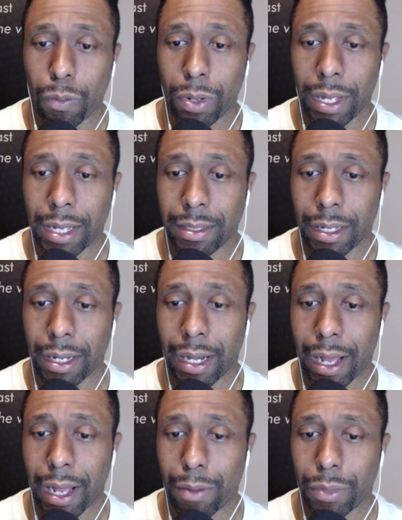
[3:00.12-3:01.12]
puedes hacer el
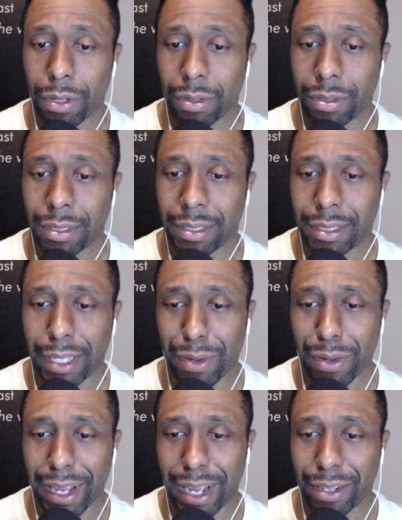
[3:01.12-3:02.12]
cambio. Sé
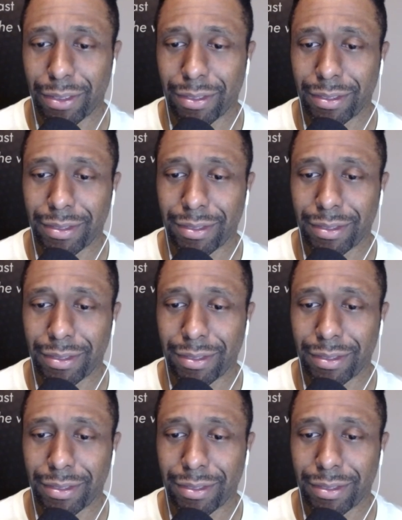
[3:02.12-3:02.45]
vegano.